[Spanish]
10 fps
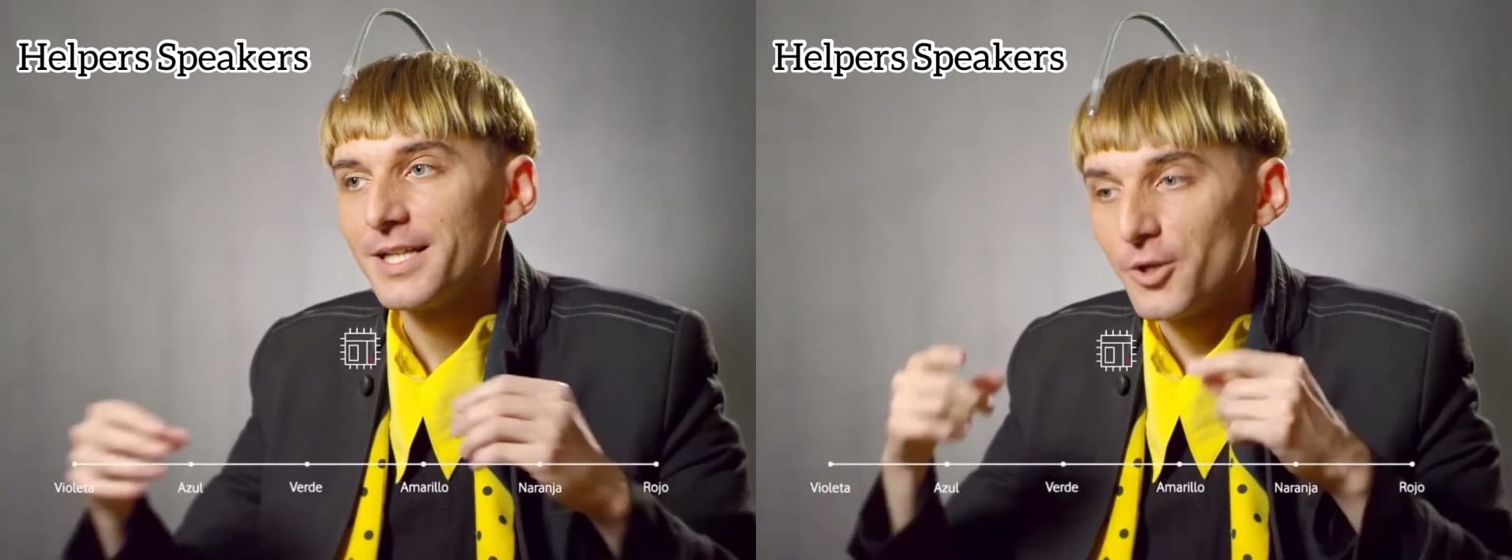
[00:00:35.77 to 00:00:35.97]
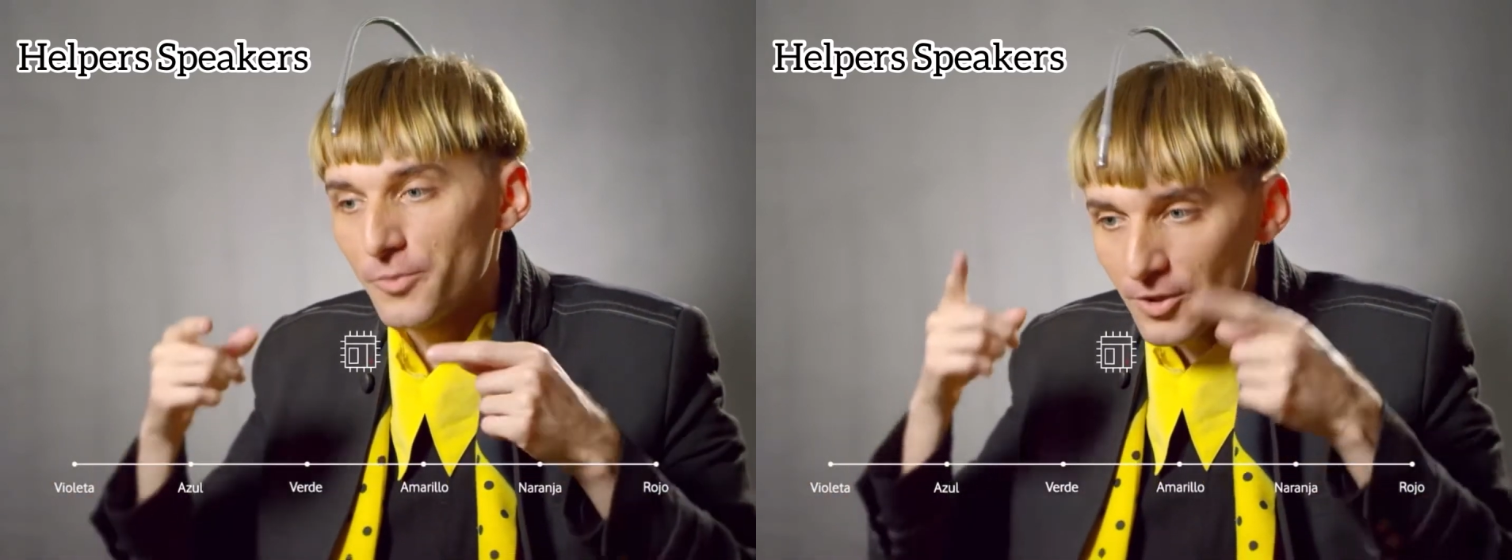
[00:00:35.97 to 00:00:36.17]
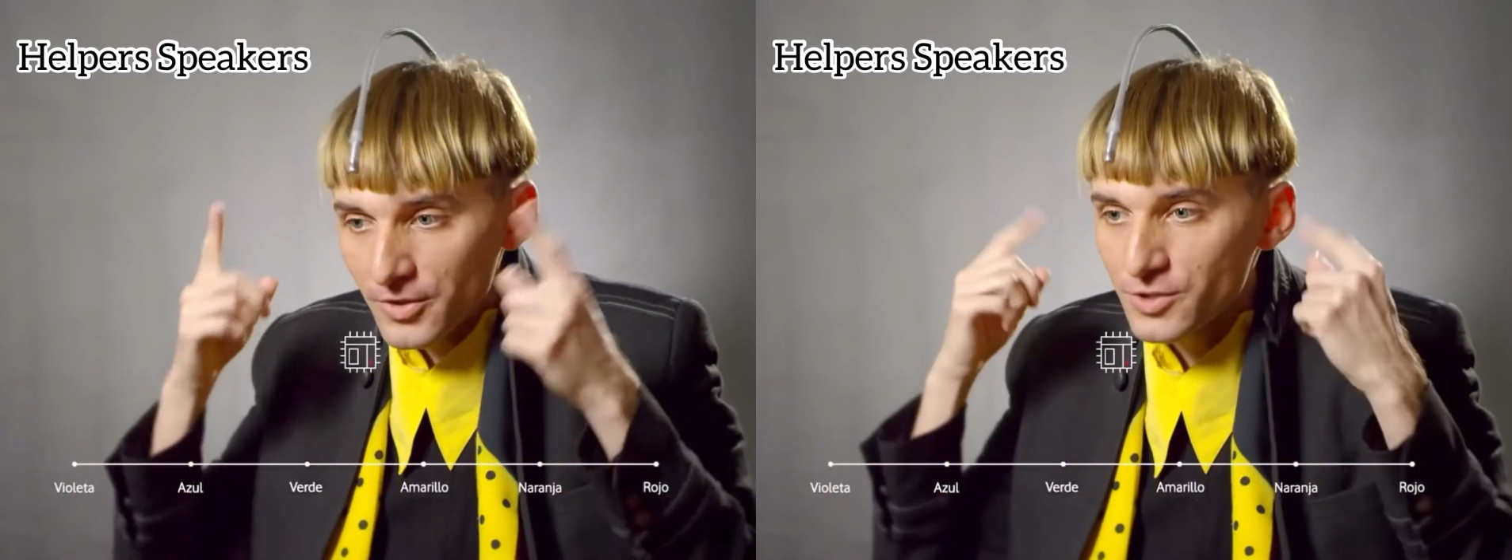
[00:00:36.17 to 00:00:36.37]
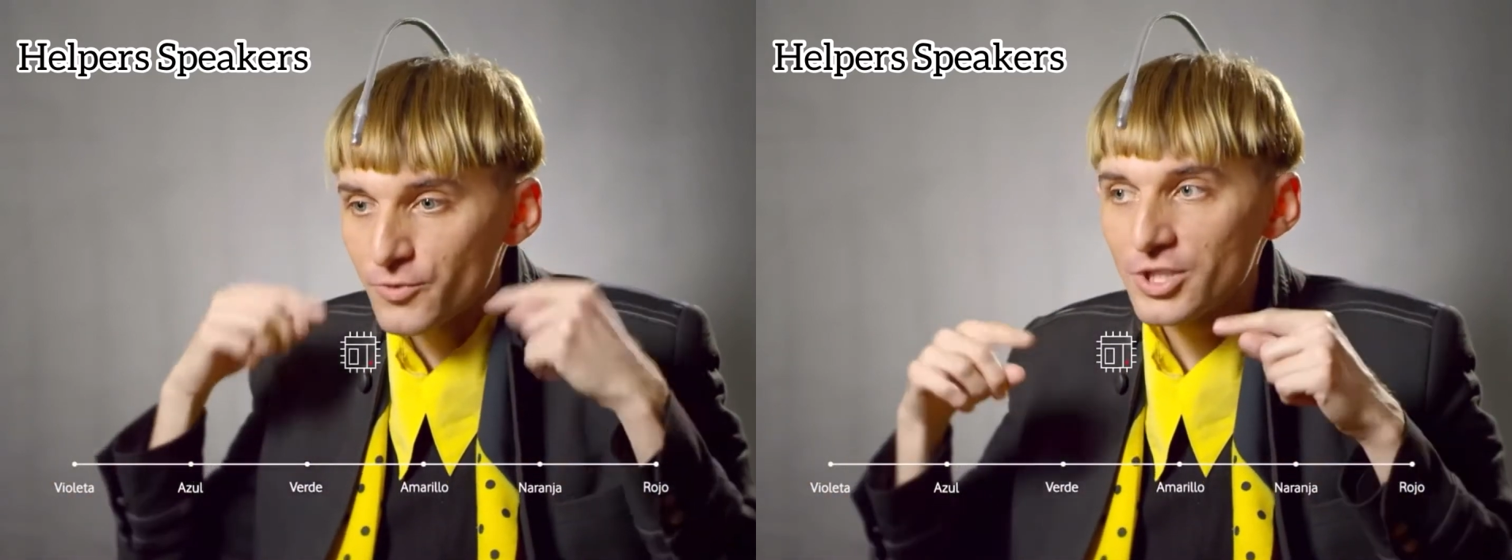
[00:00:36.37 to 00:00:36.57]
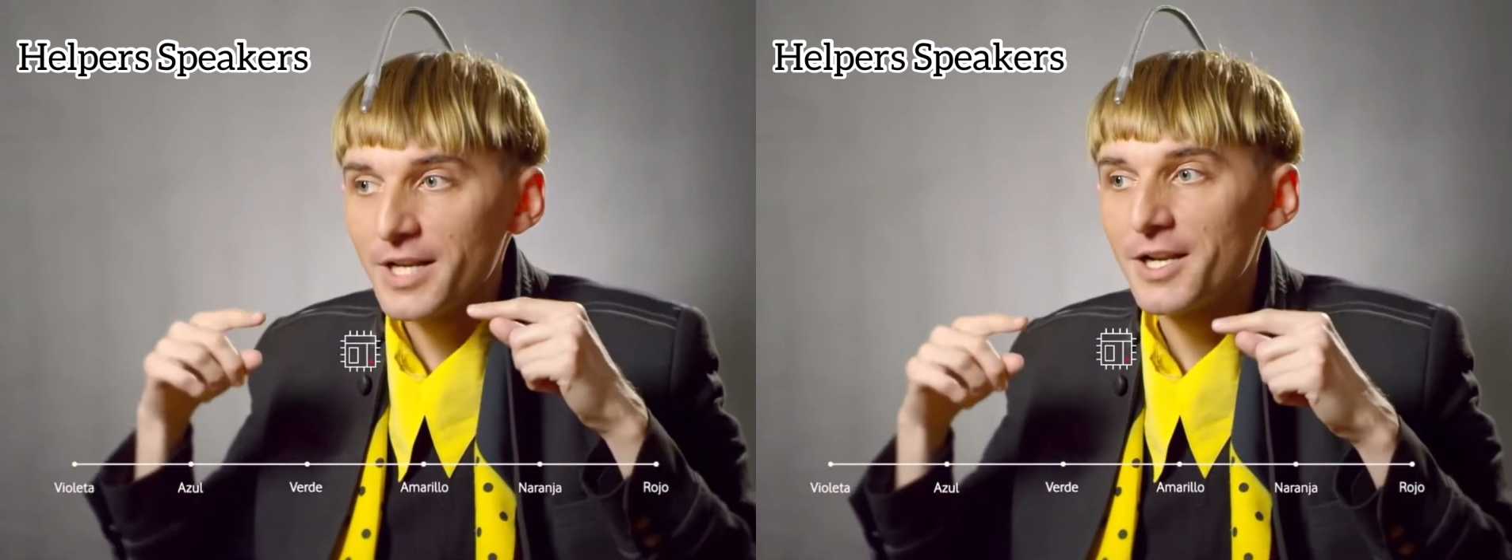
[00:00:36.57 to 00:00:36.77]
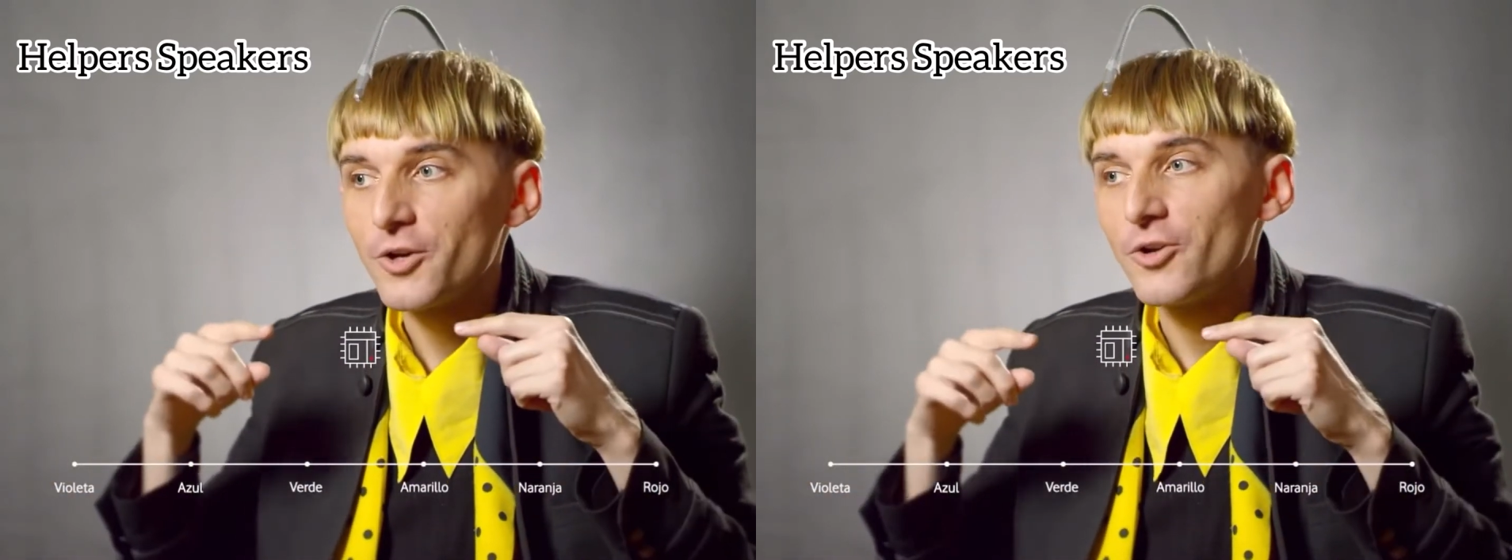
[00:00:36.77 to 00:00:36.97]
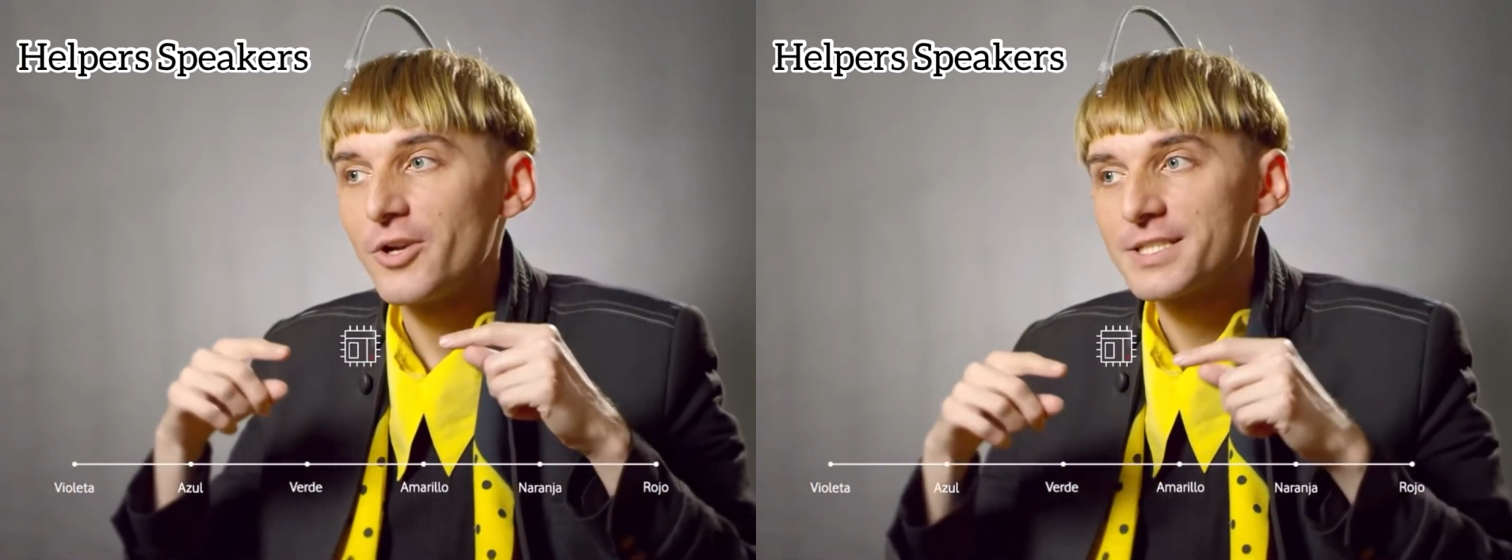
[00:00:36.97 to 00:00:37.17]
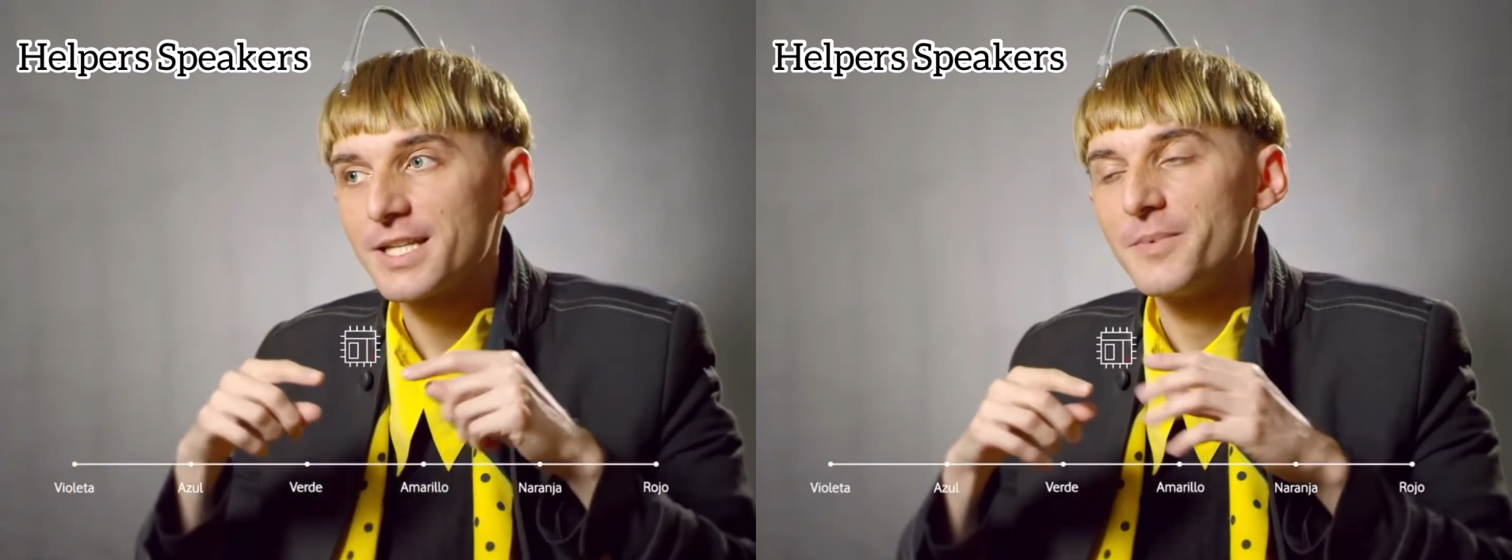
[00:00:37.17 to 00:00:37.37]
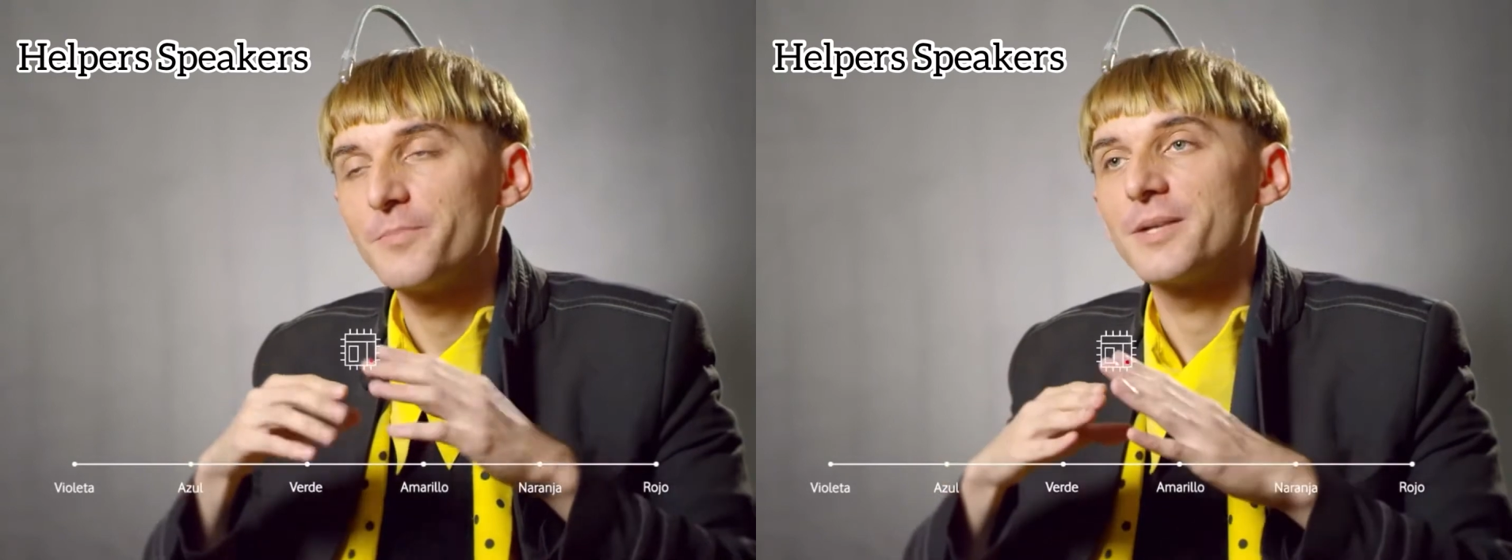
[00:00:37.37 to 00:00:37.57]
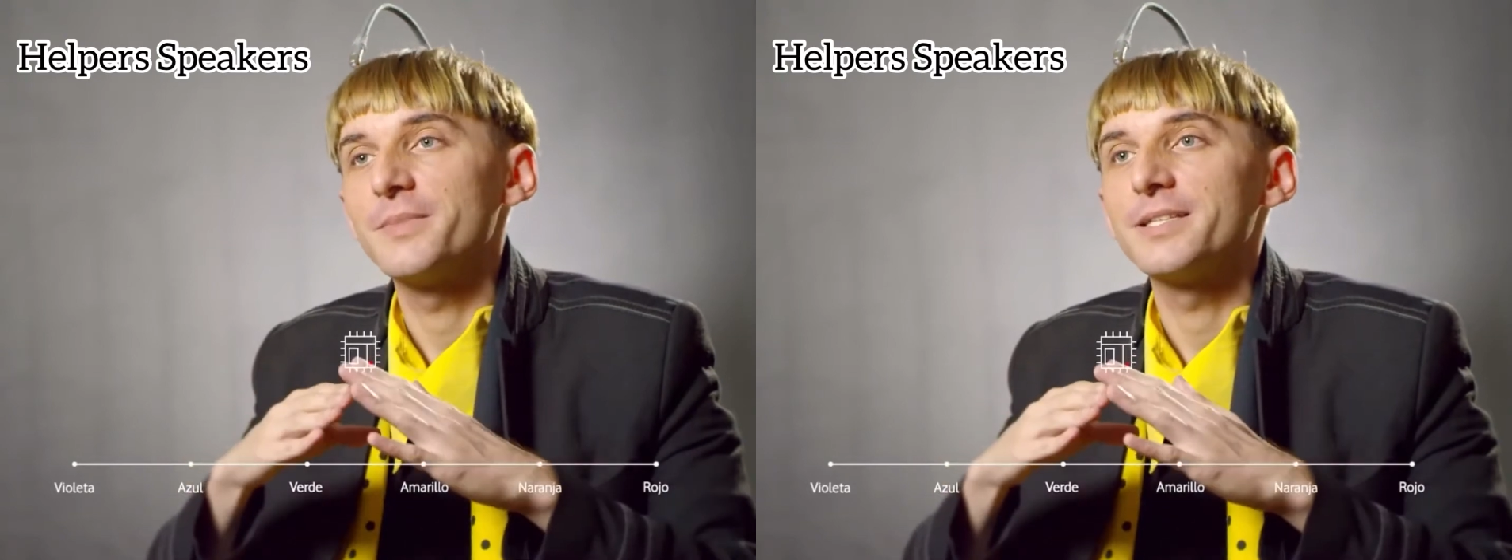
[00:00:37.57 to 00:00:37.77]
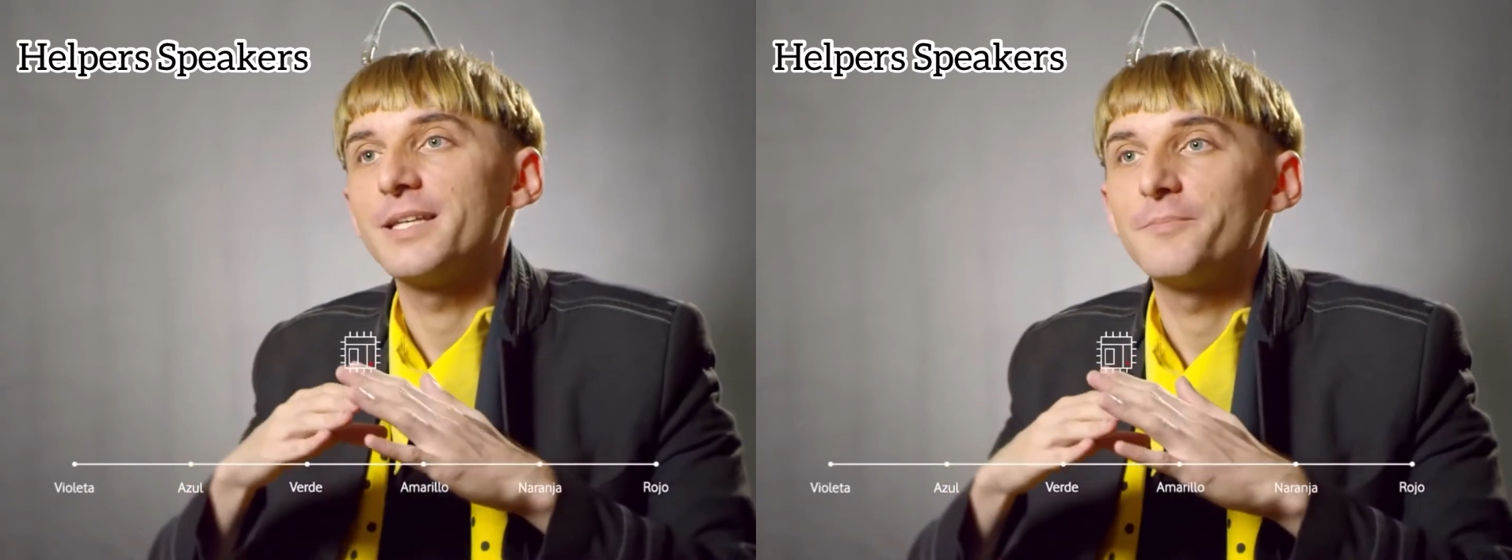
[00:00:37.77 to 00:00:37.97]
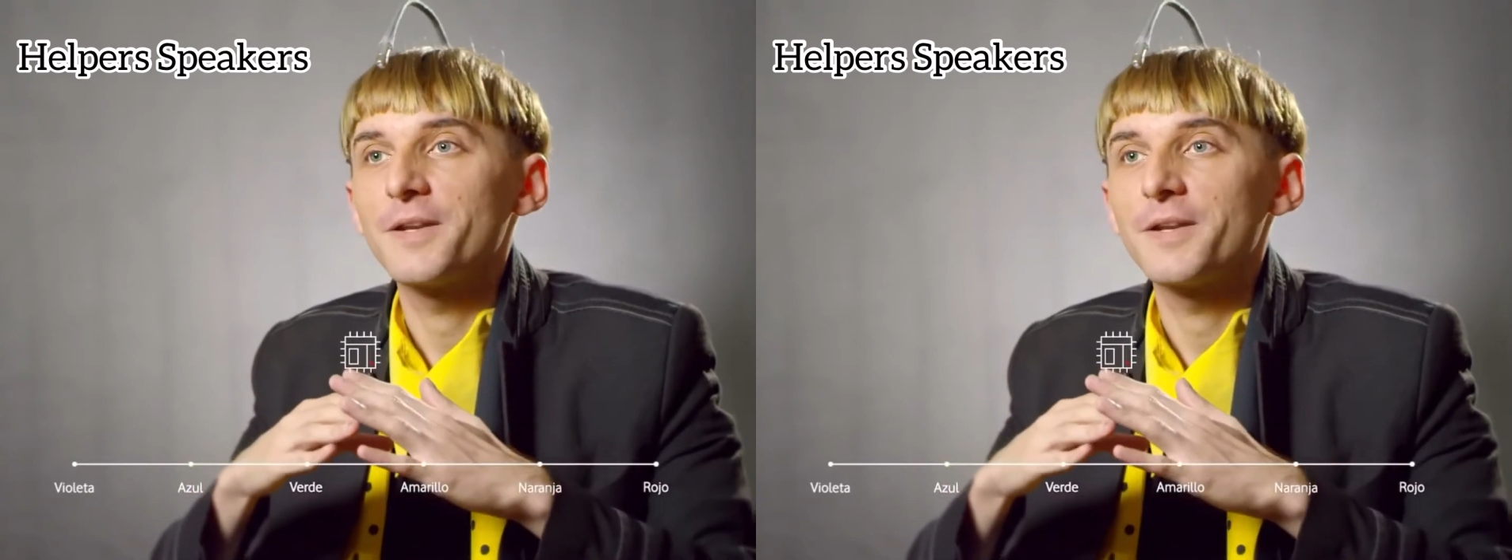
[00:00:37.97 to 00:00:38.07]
y lo bueno de escuchar el color es que me permite